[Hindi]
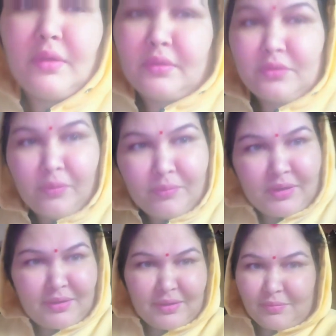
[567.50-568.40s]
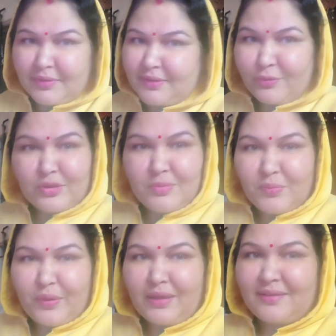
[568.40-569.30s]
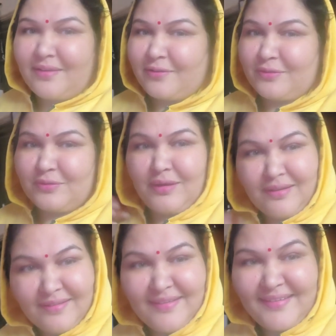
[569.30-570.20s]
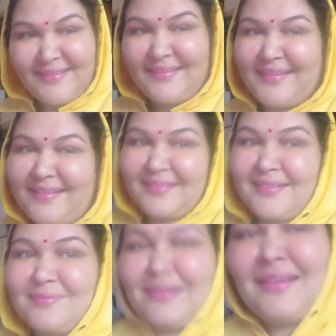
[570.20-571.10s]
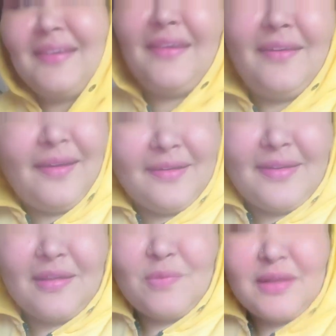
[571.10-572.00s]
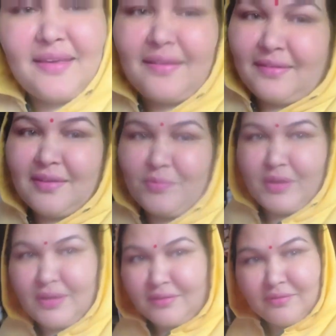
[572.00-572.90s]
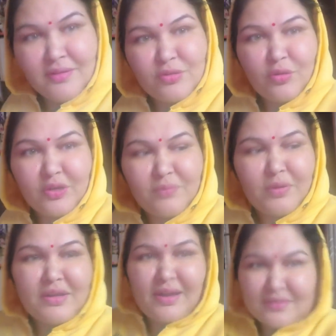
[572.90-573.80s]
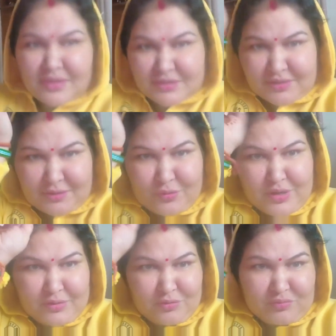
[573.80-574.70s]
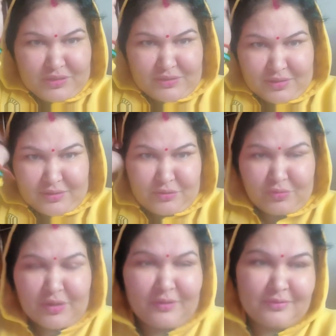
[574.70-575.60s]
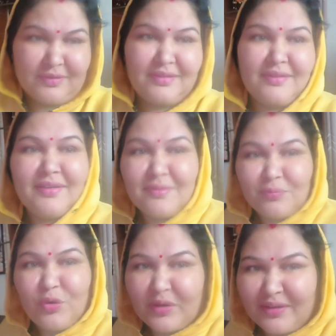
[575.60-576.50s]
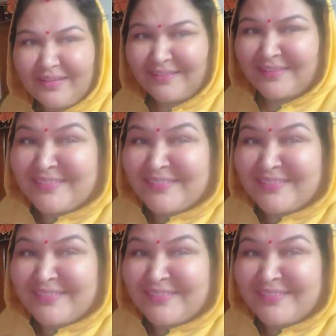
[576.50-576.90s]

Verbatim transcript: सोमवीर जी की मिल जाओ उसकी भी पैर लिया करूँ हन्नी की है या असल में हन्नी की मिल जाए हन्नी की पैर लूँ छोटी बड्डी एडजस्ट कर लूँ ना नू बंद कर नू कर लूँ मोड़ लिया करूँ